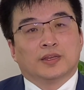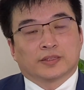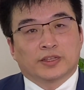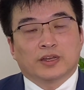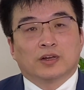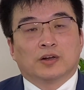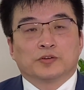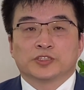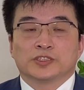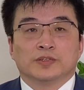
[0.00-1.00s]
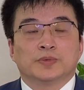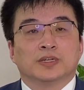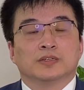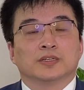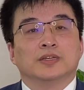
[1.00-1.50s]
大家好，我是秦
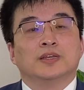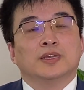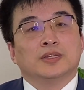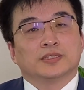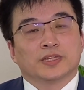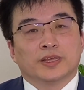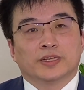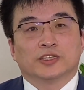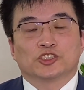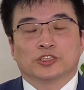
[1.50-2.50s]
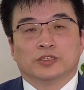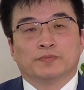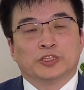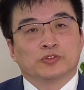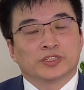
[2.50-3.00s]
鹏，现在呢是
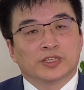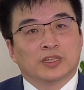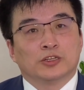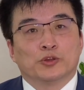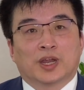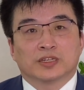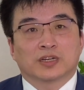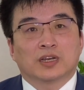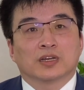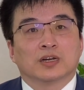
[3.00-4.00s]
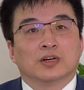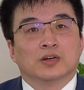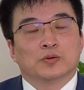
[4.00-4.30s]
美东时间的六月二十二号，